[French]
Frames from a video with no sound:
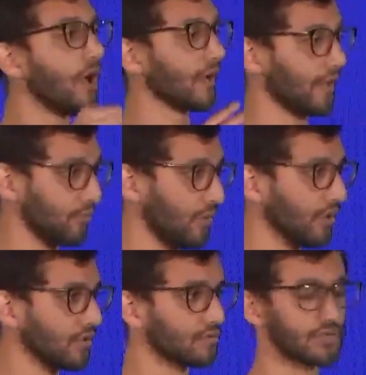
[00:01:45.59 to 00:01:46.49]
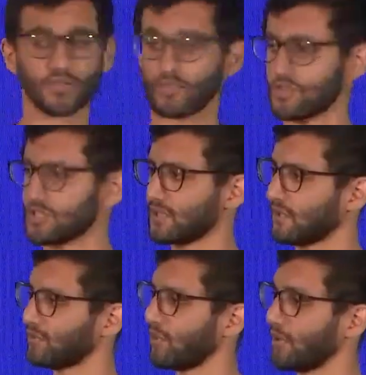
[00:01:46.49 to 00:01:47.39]
un capteur qui enregistre cette
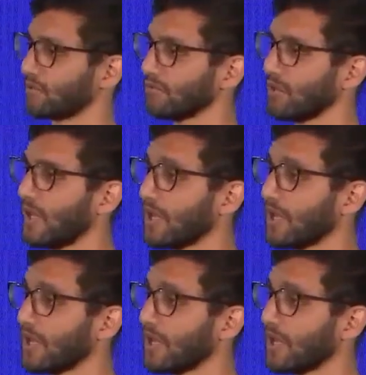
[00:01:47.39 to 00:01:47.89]
information,